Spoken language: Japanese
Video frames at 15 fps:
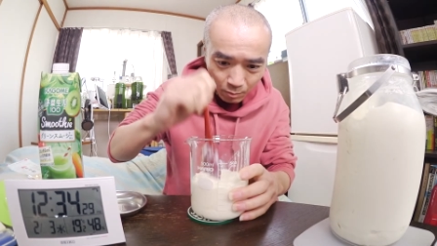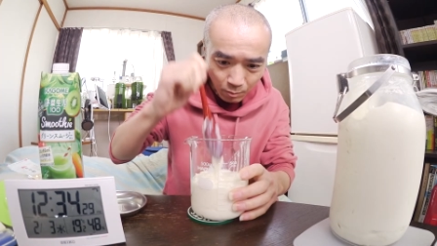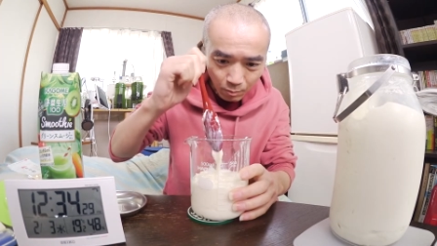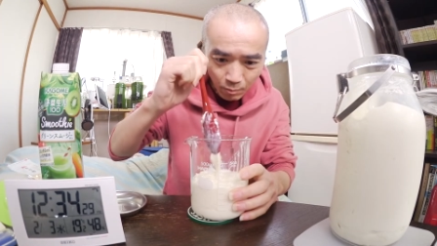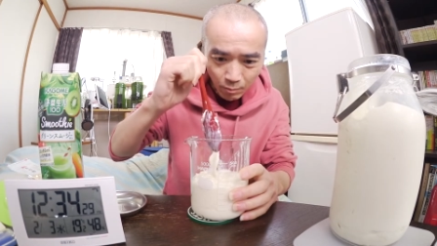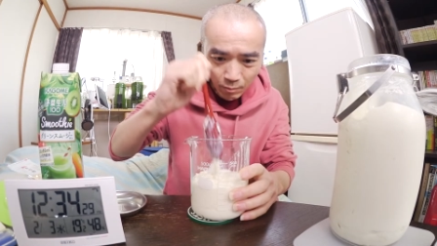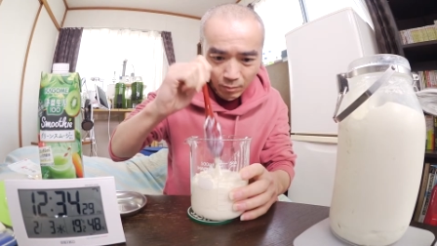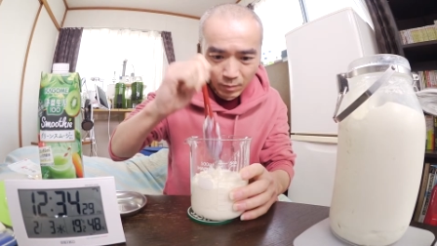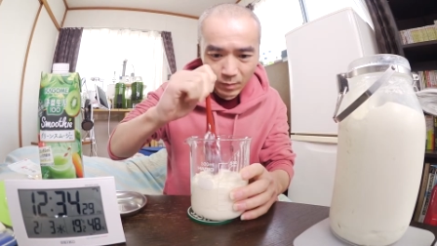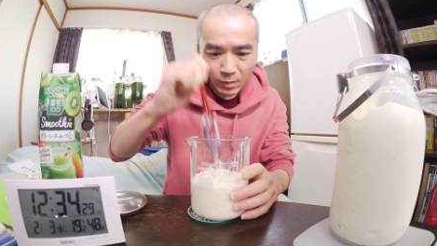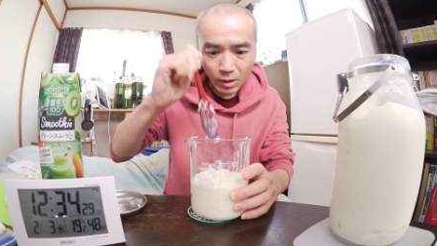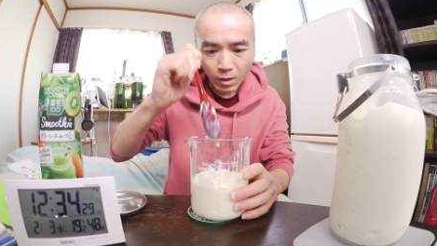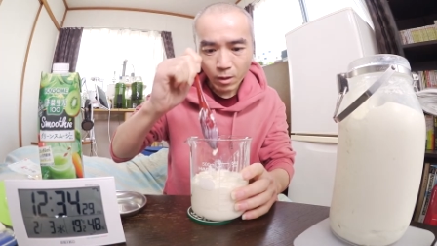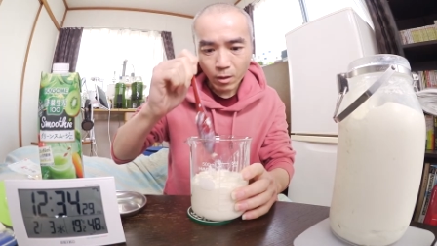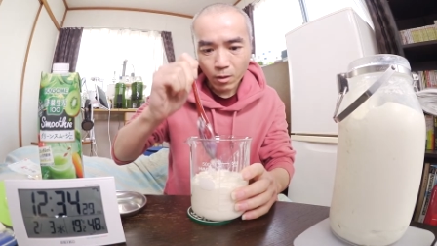うん
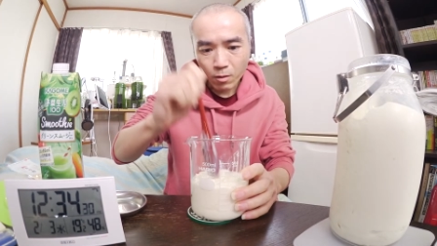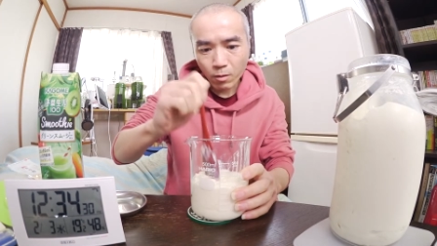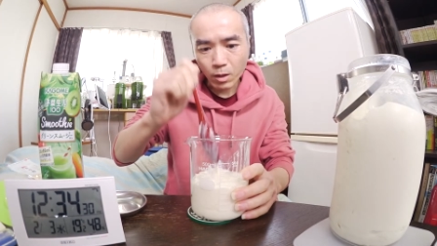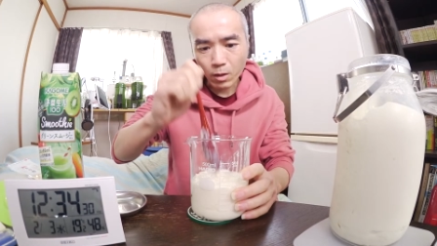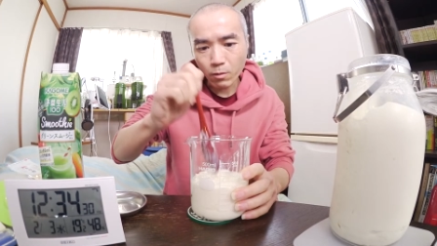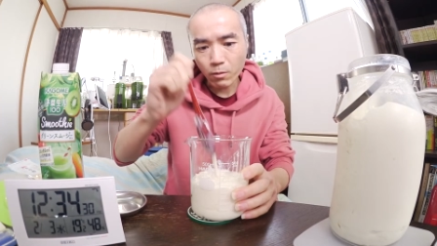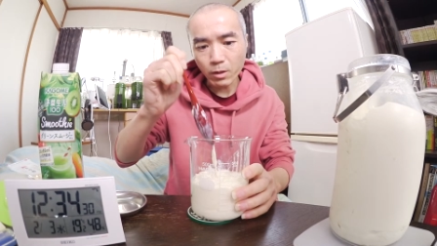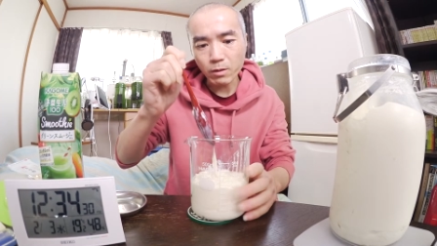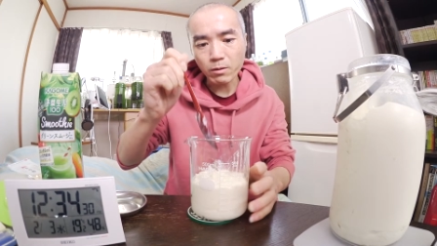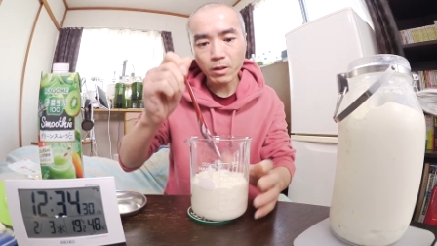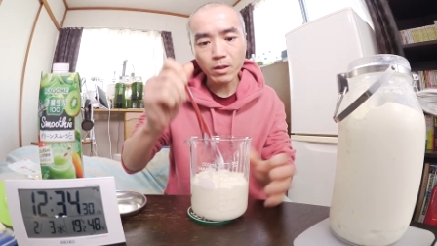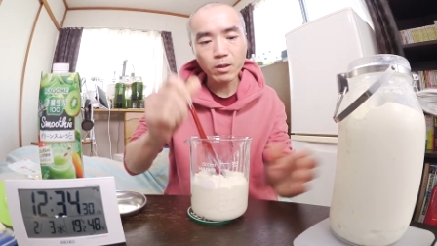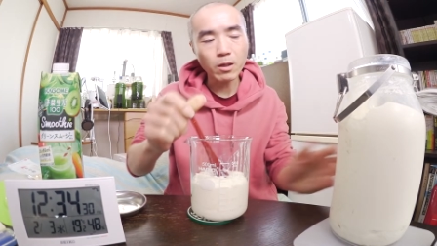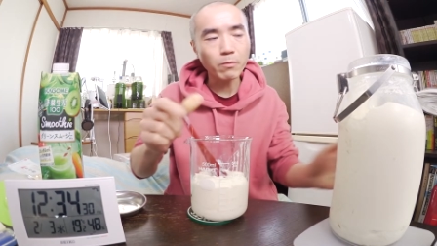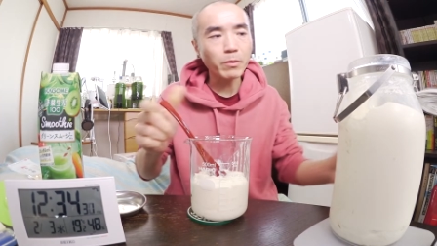こんなとこです
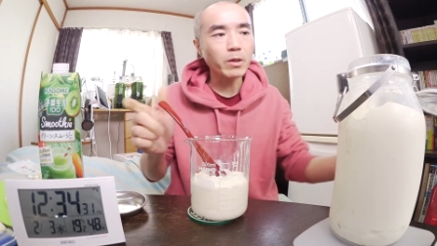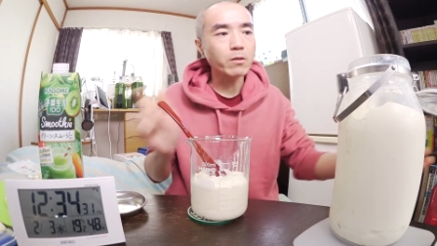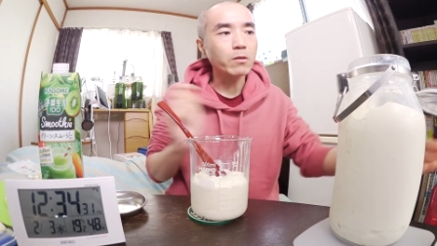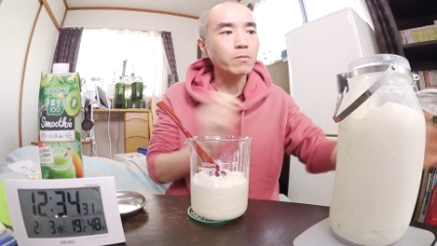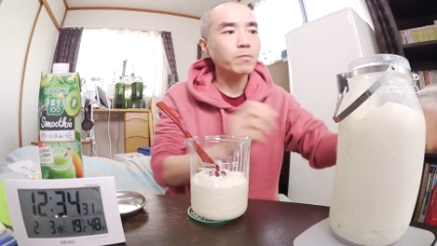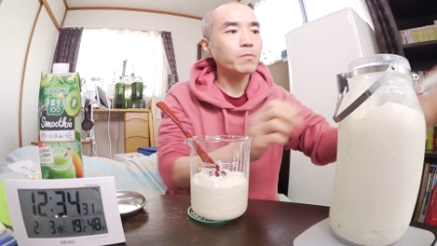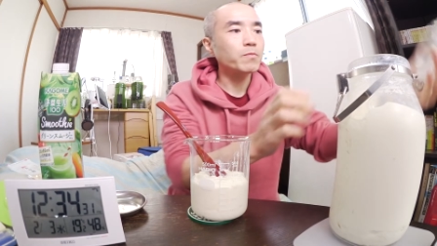ね300